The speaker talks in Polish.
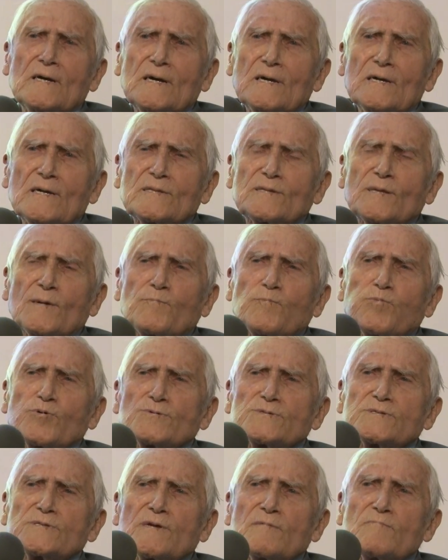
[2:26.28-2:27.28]
i te
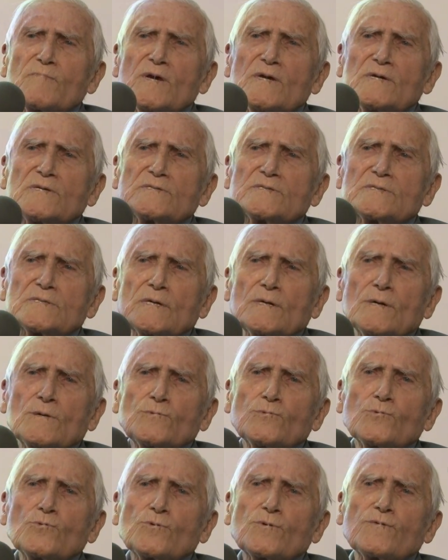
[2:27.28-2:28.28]
puste miejsca,
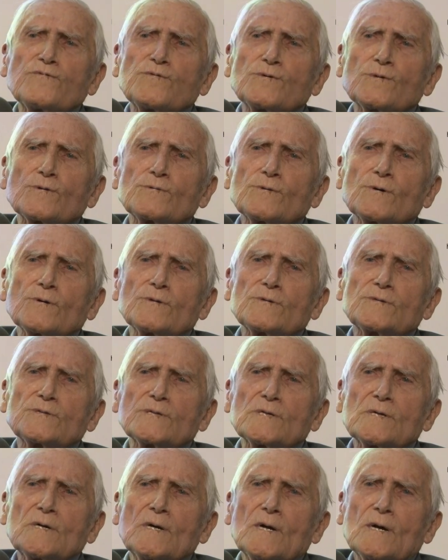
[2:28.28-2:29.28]
nur für Deutsche.